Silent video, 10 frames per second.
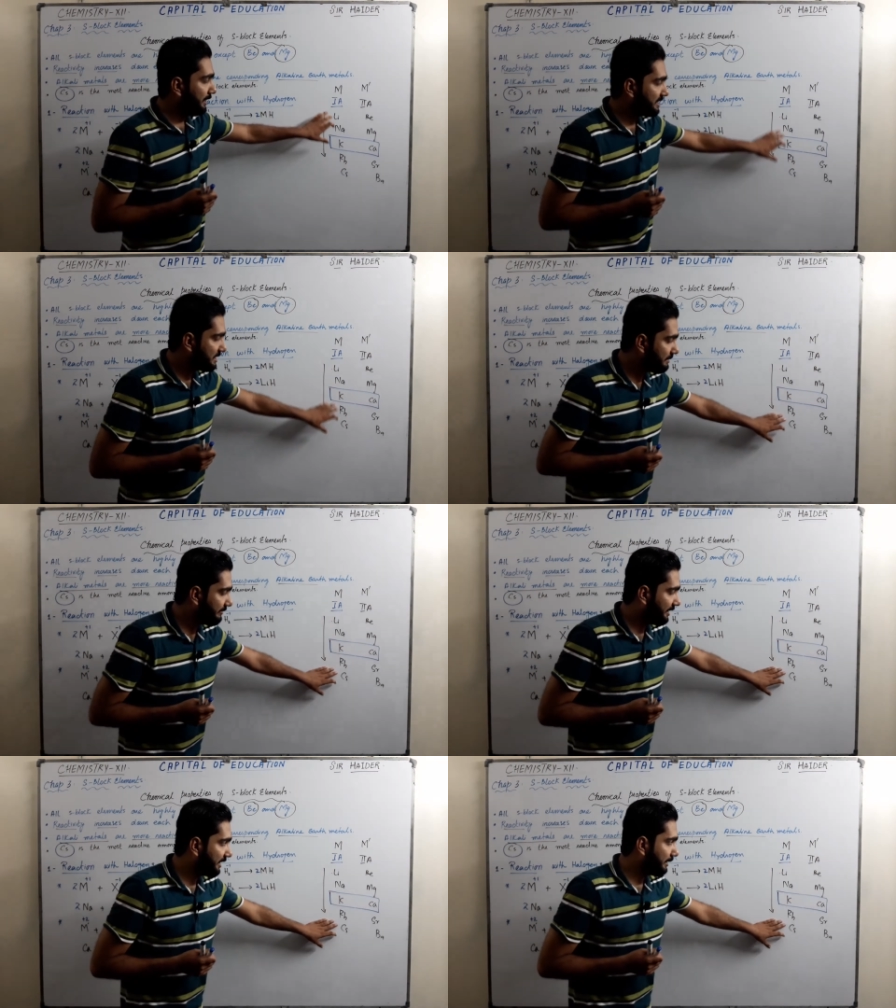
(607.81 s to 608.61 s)
किसी भी
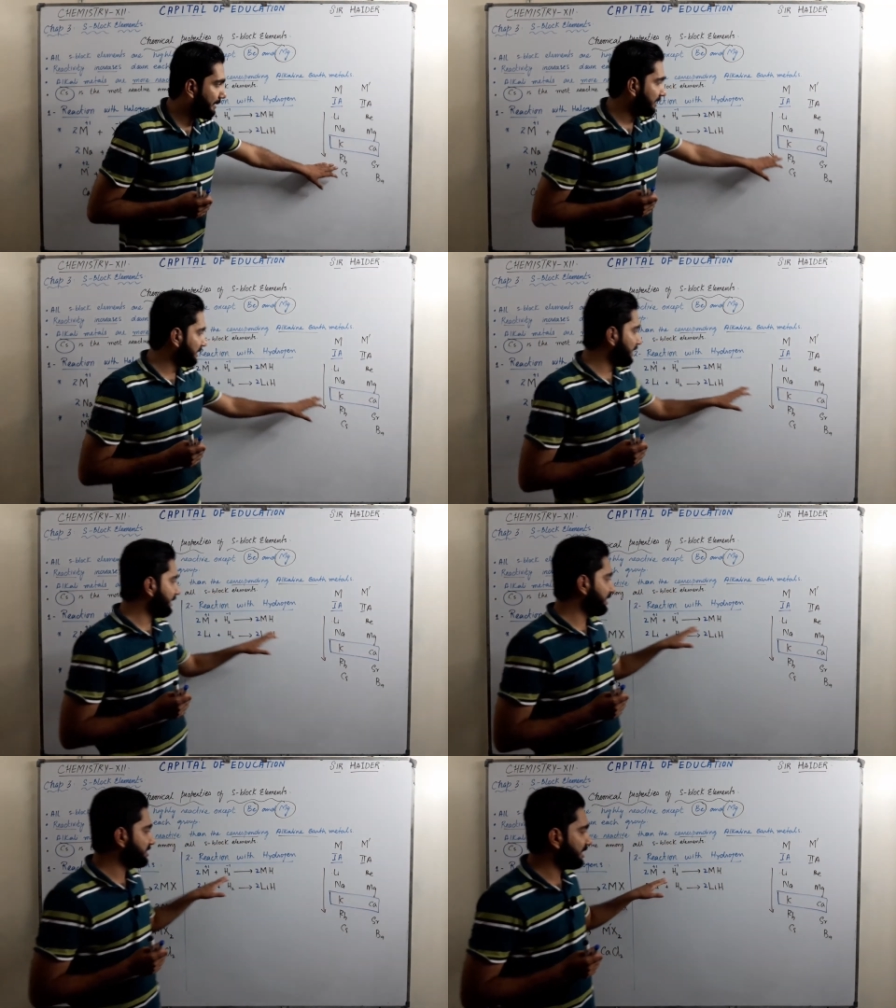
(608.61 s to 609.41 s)
वन ए के मेटल का
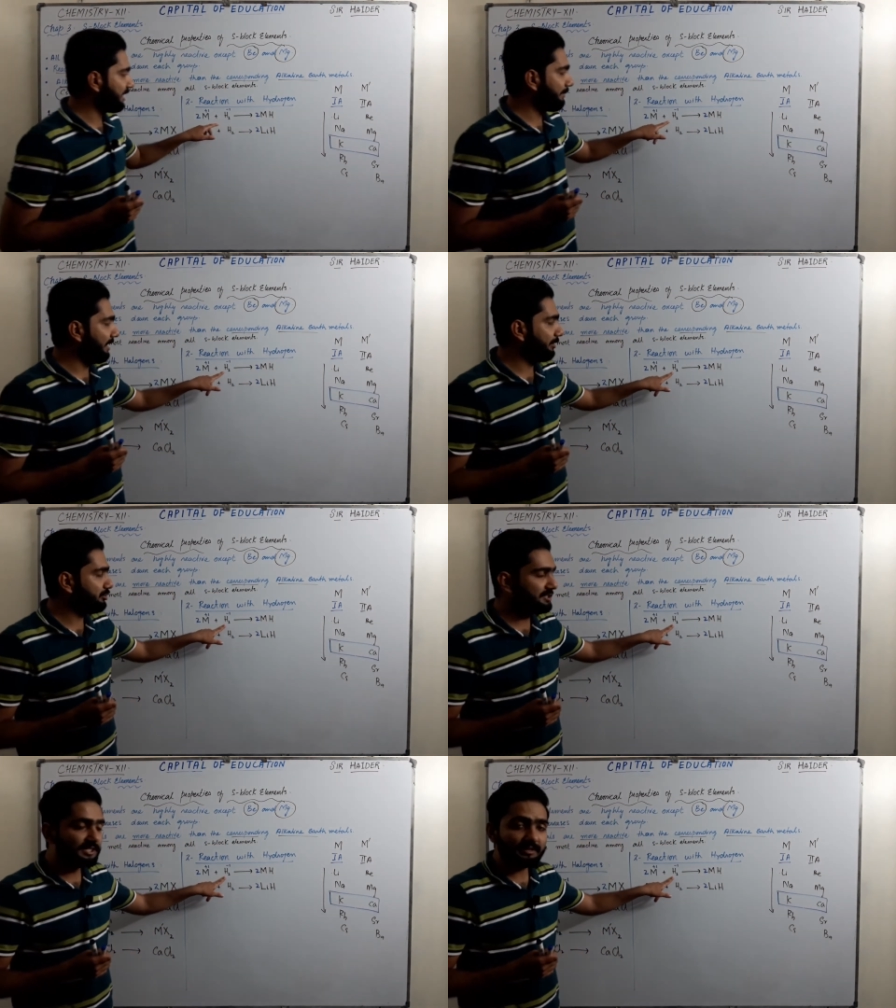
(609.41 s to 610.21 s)
रिएक्शन अगर आप
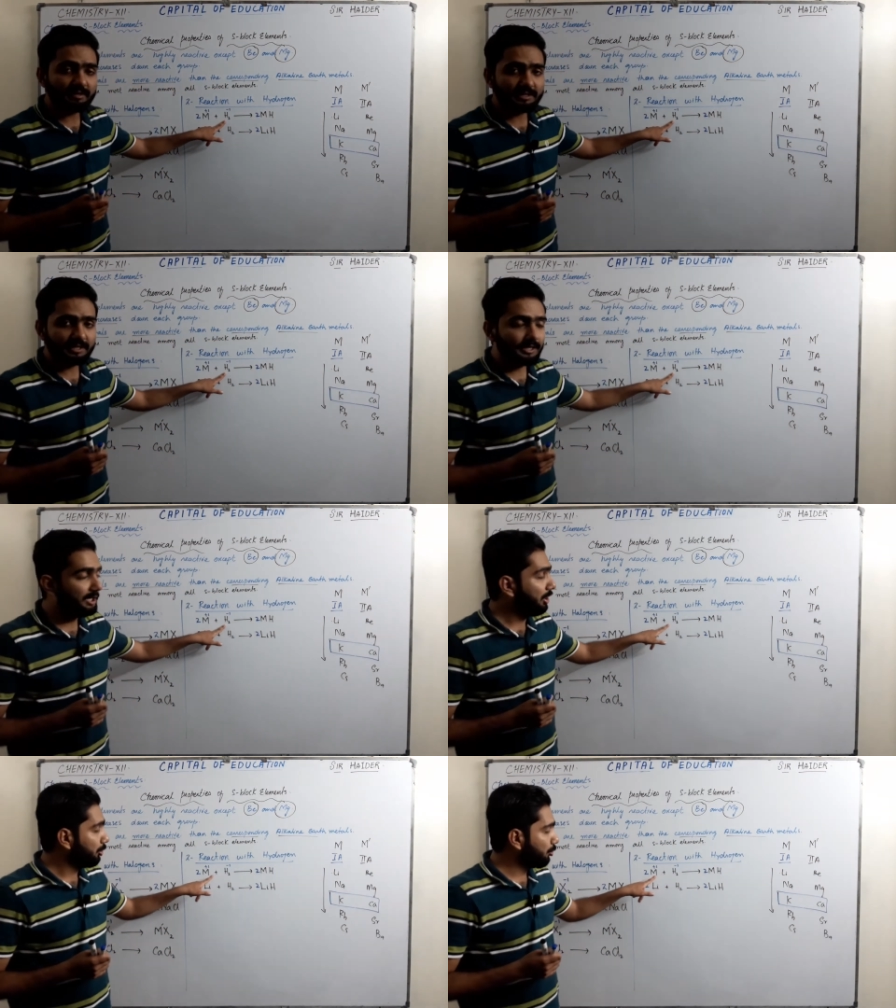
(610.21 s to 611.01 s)
हाइड्रोजन से करवाते हैं
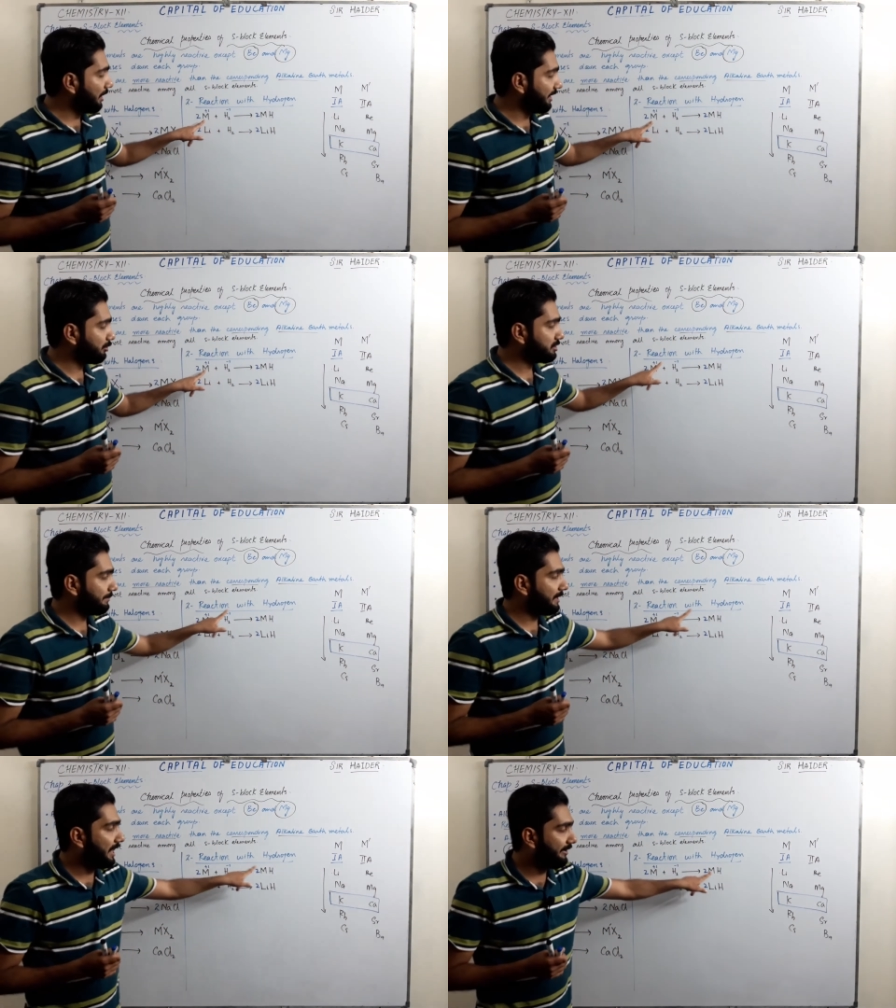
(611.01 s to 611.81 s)
तो हाइड्रोजन
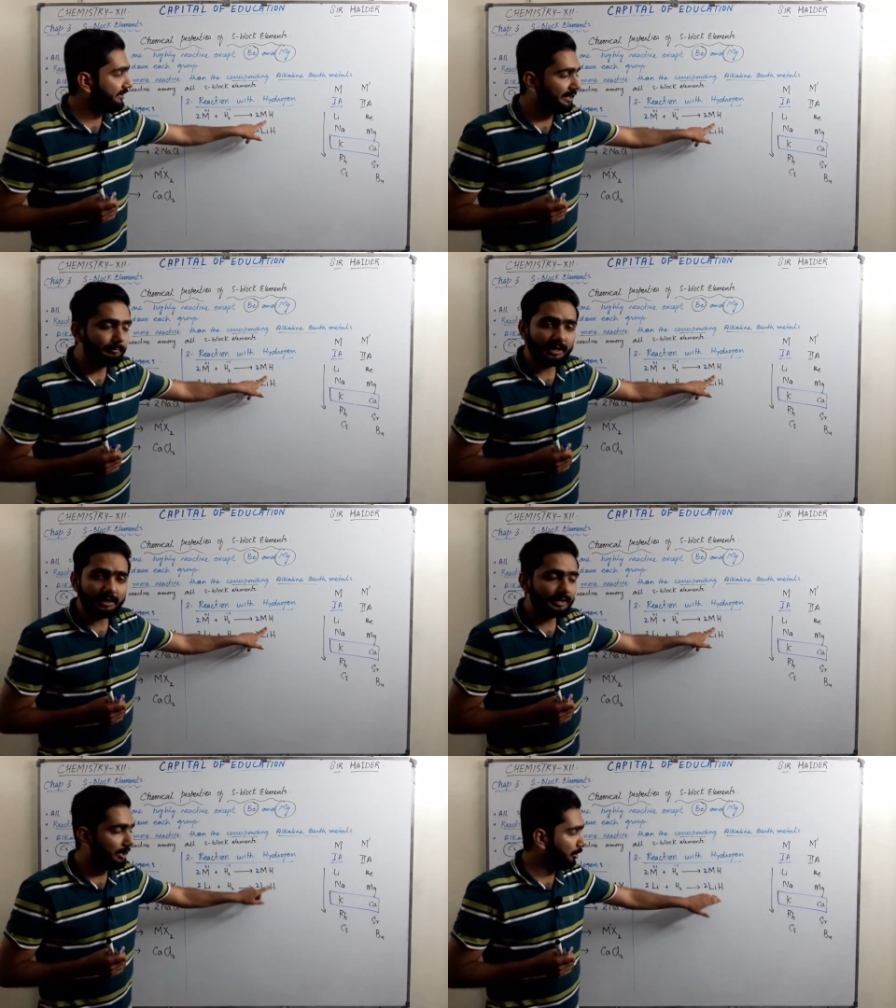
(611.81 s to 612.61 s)
अपना हाइड्राइड बना
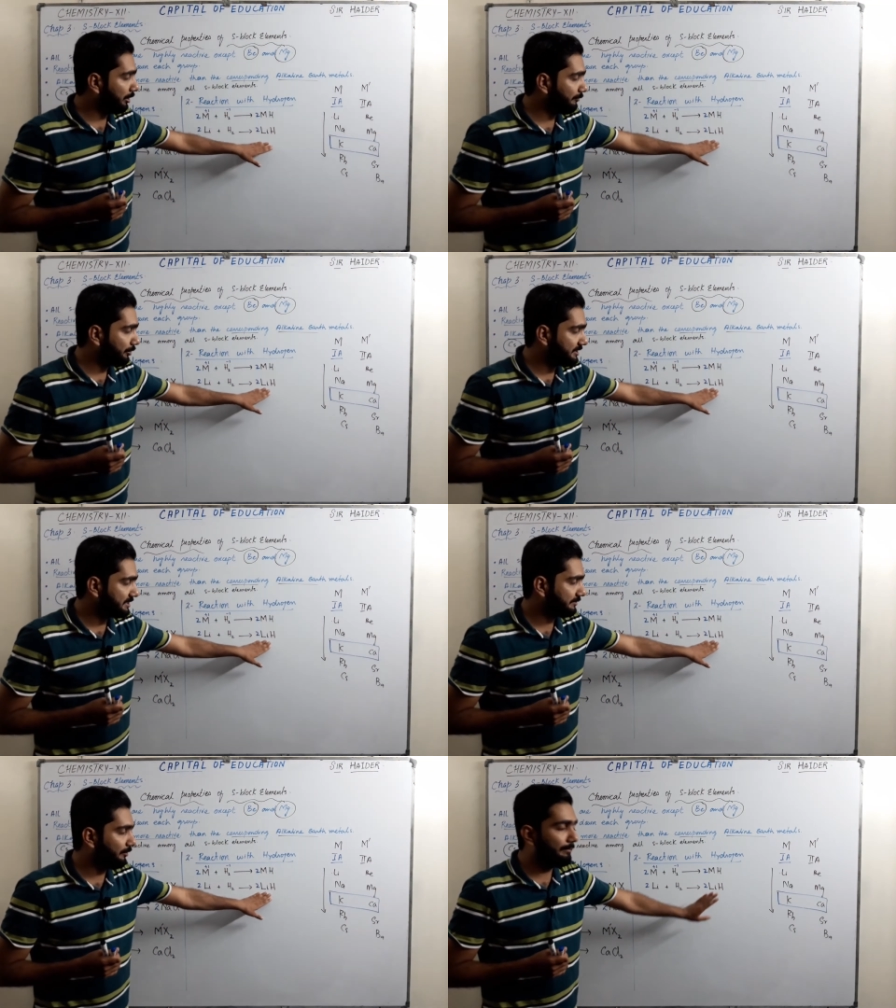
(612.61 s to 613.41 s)
लेगा और वो
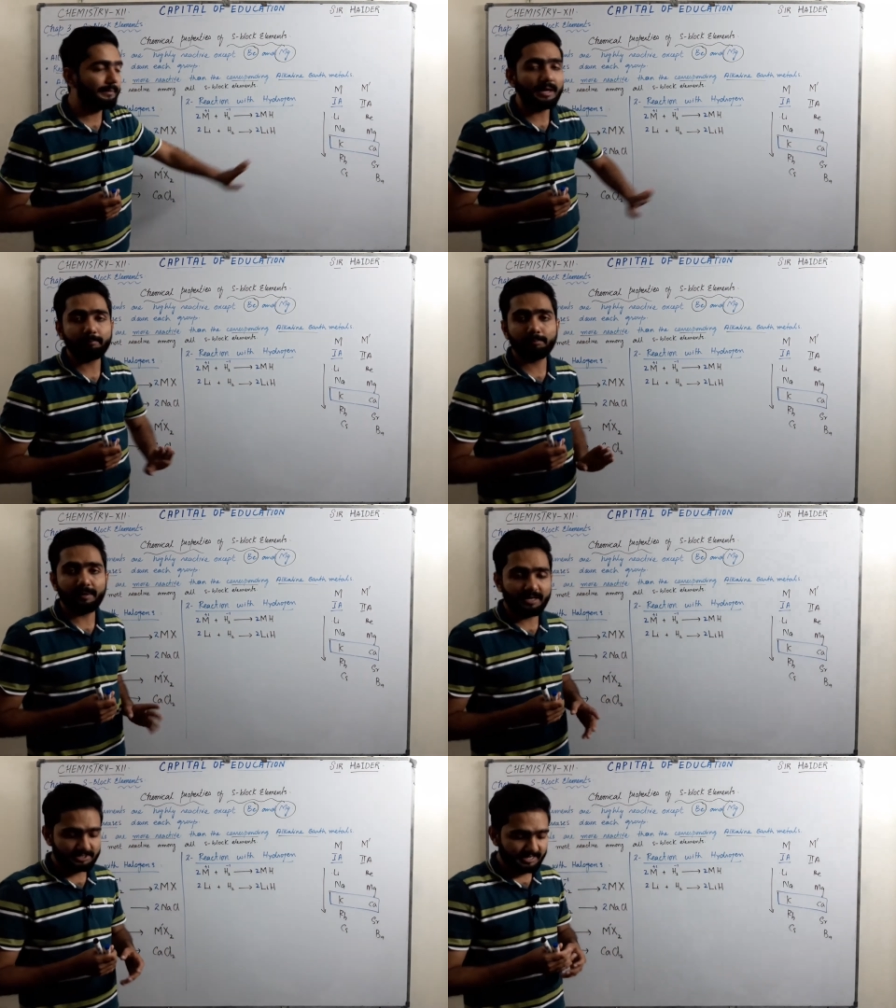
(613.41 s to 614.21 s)
इस फॉर्म में आप
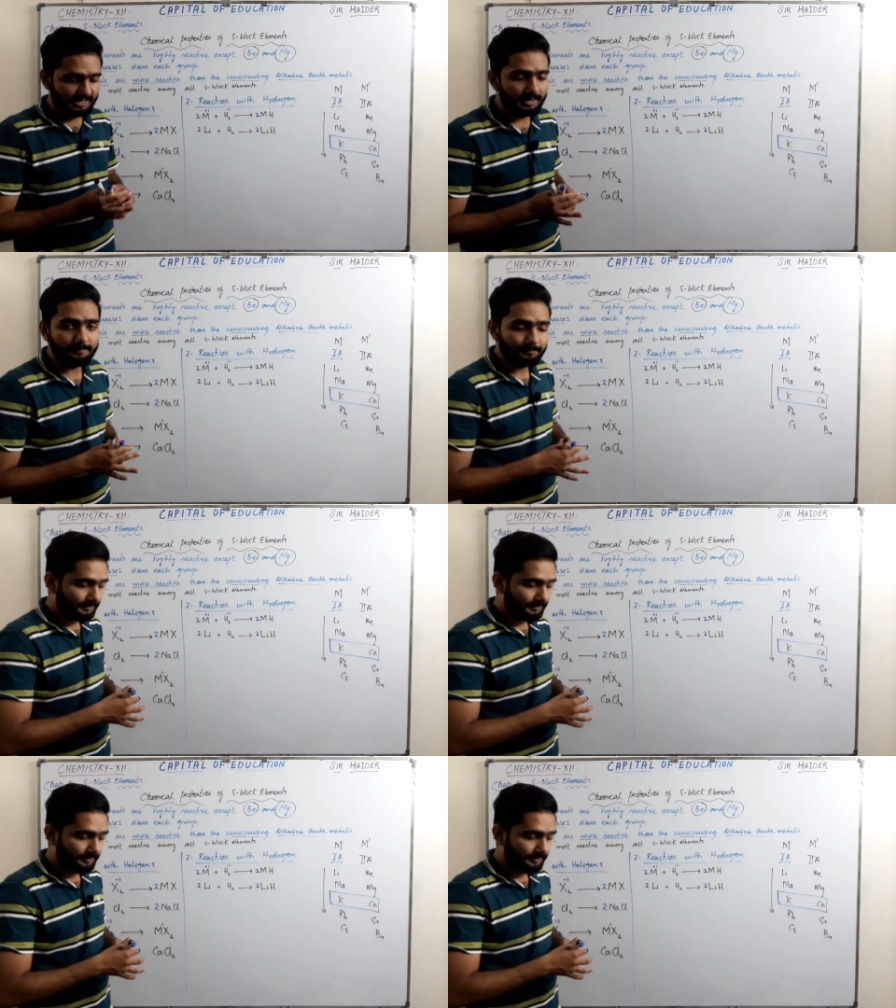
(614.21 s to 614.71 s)
पाया जाएगा